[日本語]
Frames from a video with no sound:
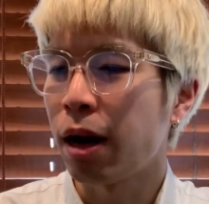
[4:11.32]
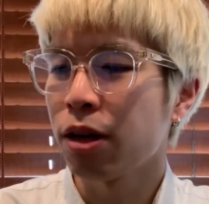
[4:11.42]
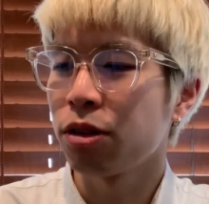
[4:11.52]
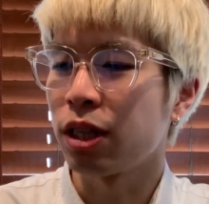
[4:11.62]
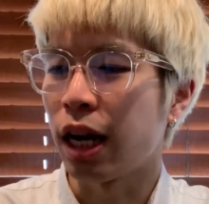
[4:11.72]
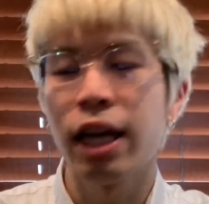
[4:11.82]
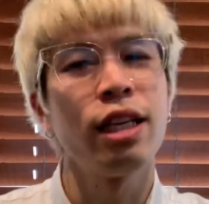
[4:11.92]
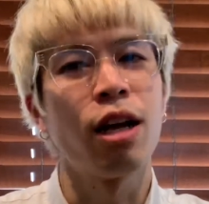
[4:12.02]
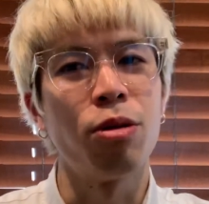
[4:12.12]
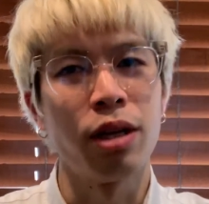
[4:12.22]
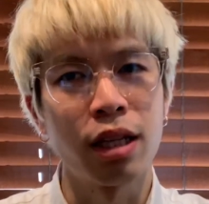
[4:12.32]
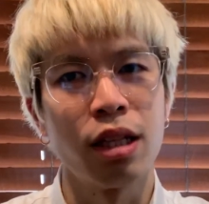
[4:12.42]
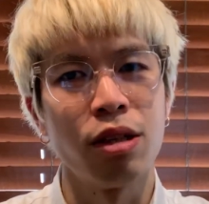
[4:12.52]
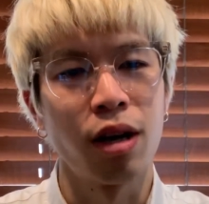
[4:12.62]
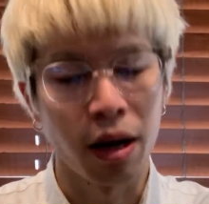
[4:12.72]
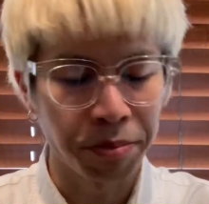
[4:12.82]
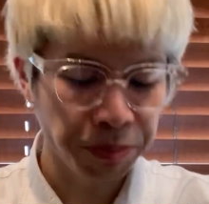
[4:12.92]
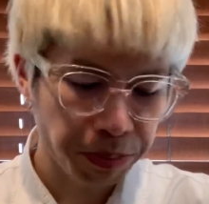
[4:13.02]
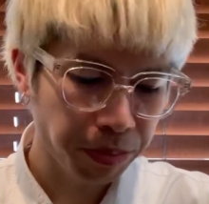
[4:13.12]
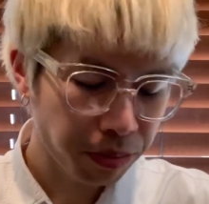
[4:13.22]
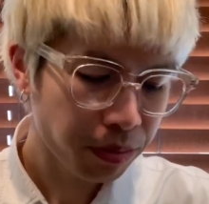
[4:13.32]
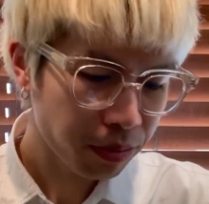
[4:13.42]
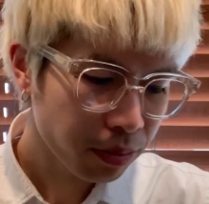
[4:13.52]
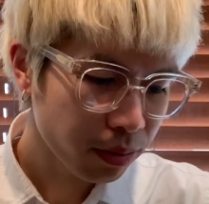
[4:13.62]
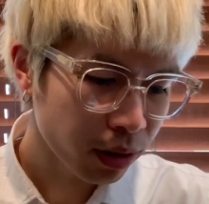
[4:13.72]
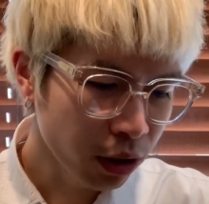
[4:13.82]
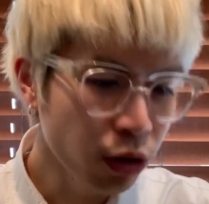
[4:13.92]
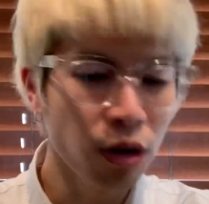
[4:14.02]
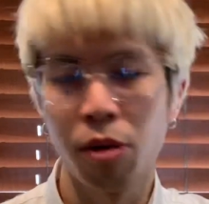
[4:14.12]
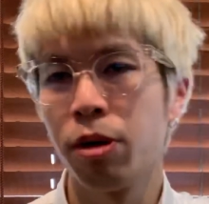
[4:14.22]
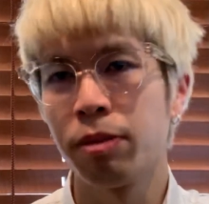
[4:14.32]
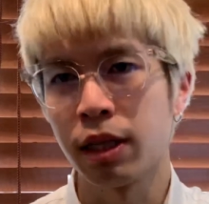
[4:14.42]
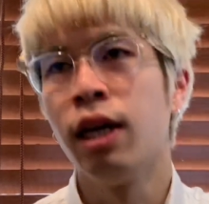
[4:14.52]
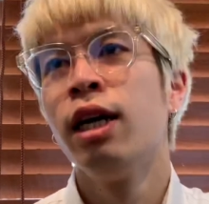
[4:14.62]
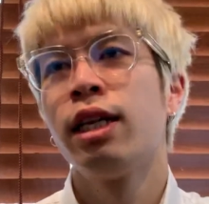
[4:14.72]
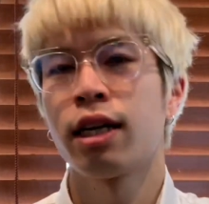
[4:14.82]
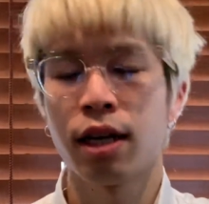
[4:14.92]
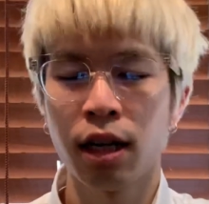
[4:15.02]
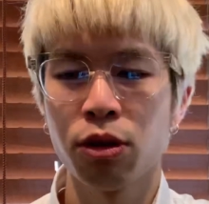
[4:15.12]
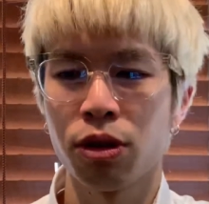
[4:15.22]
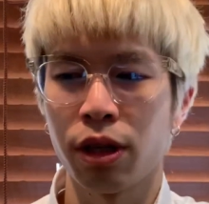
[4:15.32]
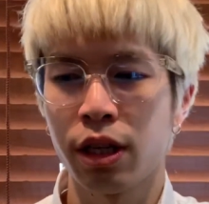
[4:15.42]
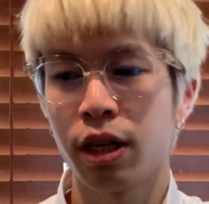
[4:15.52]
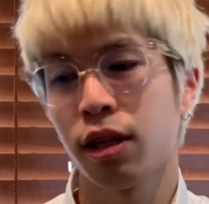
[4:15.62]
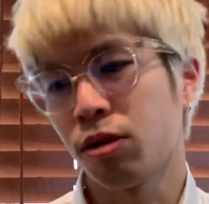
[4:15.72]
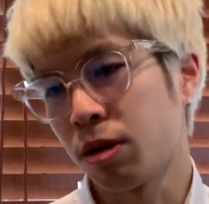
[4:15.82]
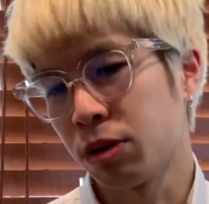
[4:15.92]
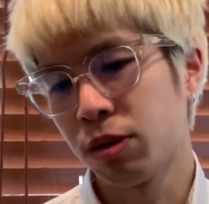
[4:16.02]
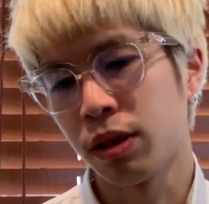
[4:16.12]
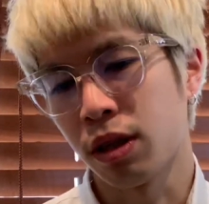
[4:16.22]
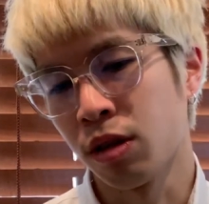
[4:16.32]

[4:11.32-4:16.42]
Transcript: パンクじゃないんだろうなっていうか、いうのは思いました。だから彼女の生き方とかもそうですけ